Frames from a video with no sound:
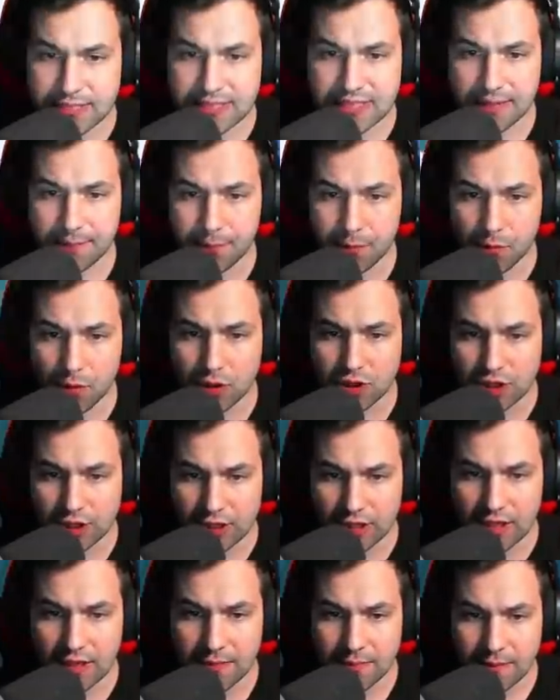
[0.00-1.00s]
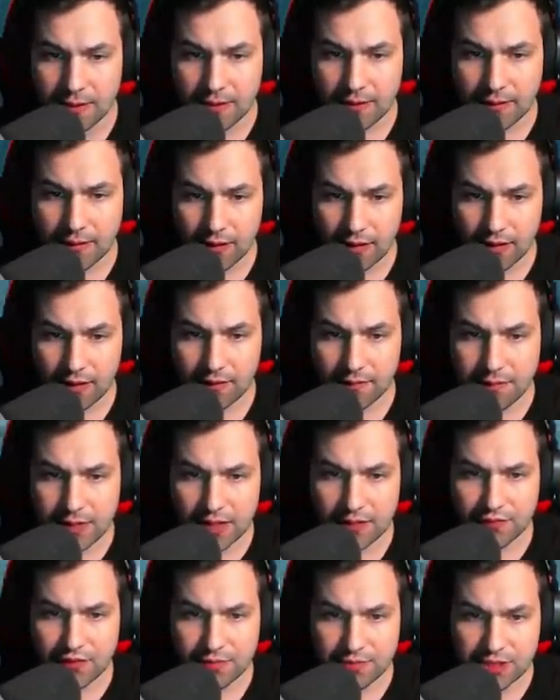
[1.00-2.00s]
stałem pół godzinki. E,
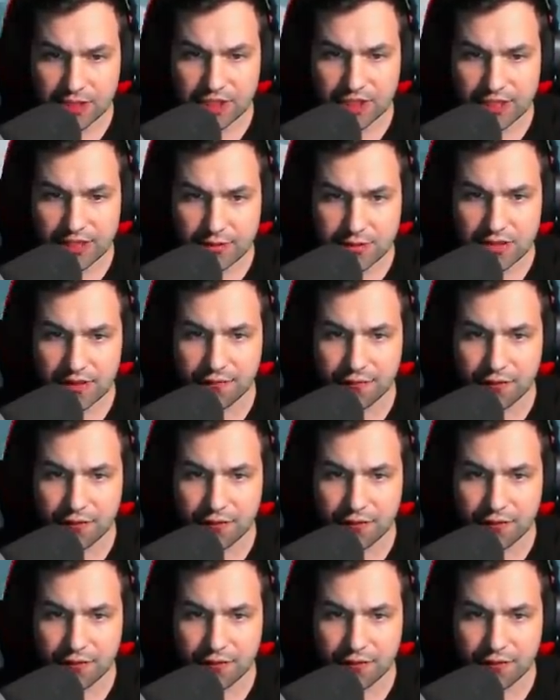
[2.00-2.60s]
Miki w tym czasie grał sobie w